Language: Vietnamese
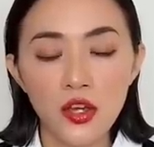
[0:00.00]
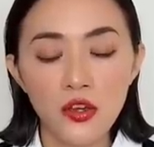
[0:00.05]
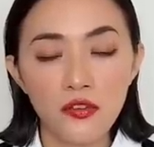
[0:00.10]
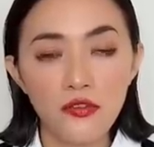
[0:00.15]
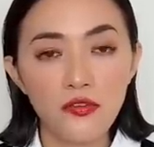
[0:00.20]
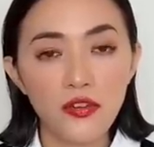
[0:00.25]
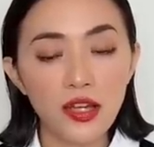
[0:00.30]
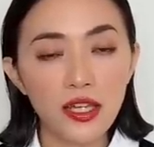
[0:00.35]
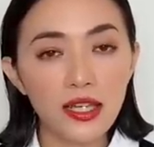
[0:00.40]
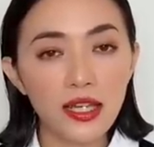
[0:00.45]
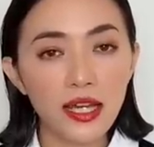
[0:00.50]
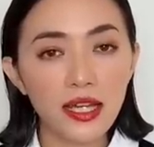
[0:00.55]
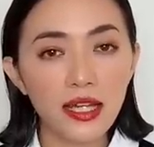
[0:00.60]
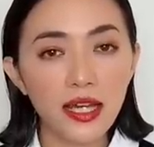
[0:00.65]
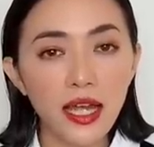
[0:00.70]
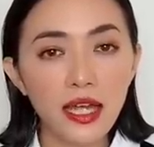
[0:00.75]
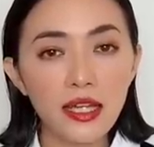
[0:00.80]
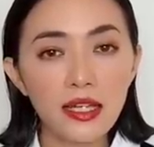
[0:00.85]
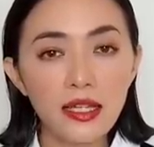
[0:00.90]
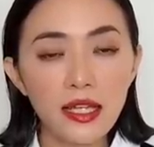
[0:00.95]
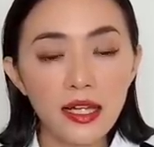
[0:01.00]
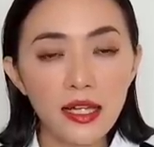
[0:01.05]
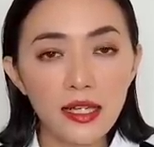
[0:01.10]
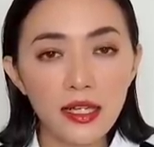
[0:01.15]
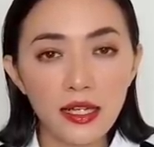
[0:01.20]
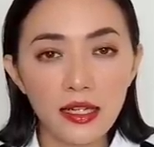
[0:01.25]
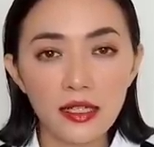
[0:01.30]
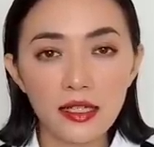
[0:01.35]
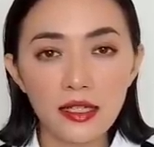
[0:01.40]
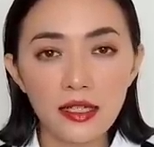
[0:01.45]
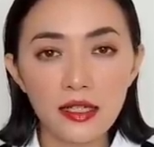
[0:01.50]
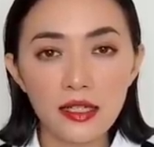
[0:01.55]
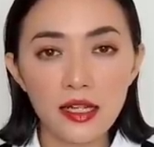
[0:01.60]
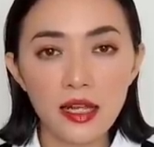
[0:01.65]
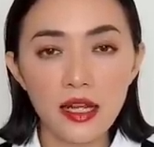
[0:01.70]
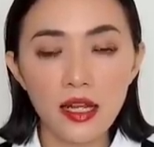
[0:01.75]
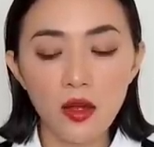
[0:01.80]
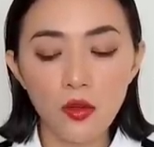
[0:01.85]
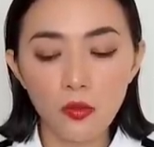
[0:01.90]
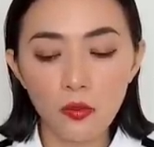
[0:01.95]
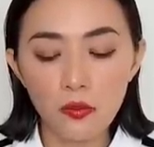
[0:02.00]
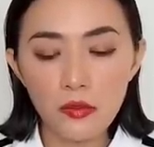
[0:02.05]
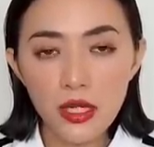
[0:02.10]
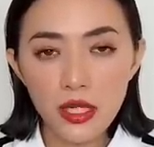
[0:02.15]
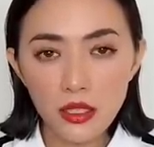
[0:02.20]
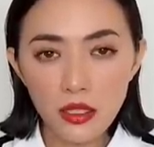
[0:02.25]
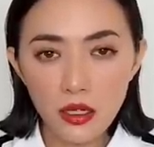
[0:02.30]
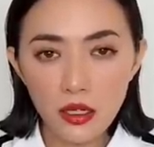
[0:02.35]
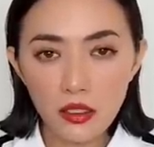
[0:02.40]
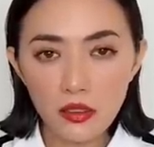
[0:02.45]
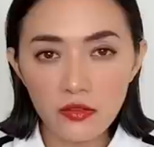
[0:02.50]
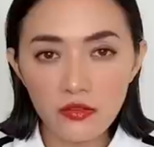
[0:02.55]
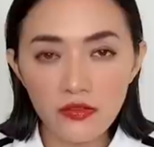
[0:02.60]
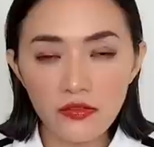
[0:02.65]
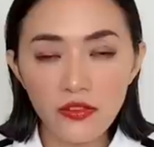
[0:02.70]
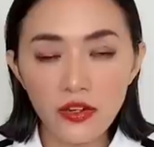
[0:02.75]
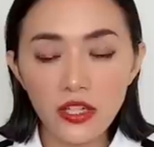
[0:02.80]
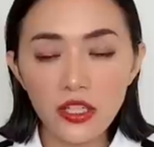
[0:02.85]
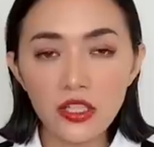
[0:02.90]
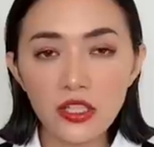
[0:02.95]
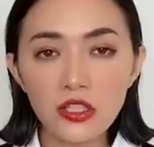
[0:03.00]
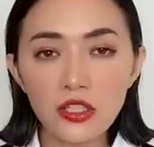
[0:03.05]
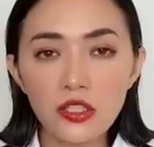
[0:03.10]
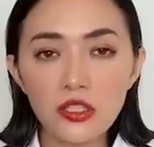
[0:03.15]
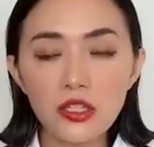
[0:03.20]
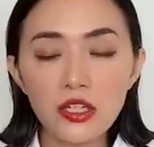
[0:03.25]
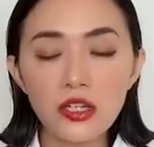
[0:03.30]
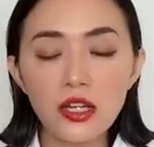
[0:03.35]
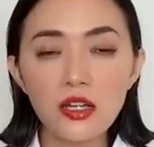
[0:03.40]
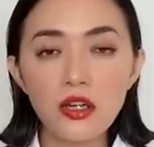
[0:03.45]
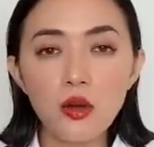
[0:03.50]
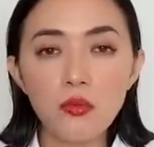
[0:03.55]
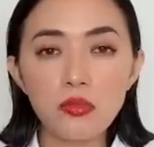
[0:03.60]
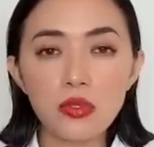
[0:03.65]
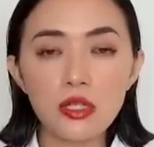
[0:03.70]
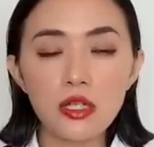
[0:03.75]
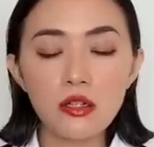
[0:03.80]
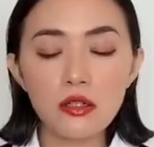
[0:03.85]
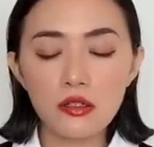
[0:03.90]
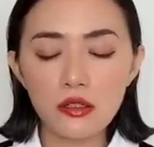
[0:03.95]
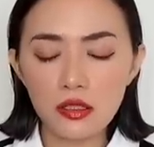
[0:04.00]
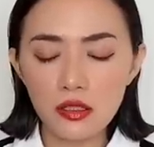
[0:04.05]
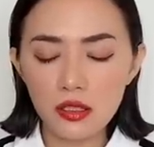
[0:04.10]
vậy là cái lễ lạy là lòng biết ơn với những cái công đức